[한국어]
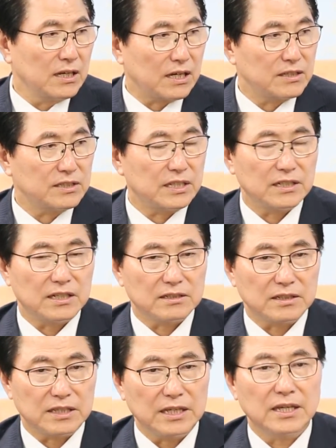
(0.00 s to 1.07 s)
하는 생각
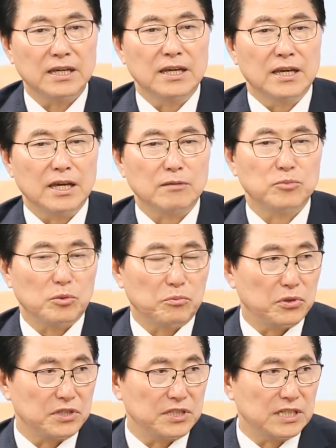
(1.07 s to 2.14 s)
그때
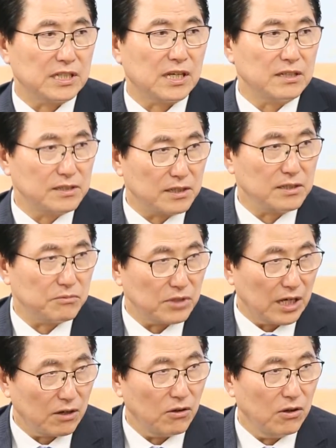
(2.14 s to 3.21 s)
행복복지재단을 설립을
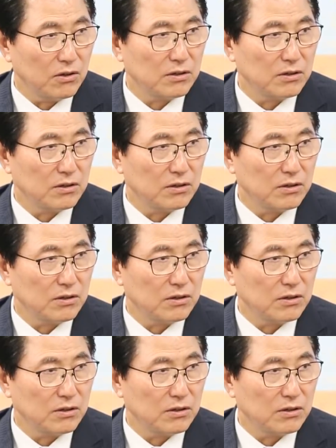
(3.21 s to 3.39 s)
하고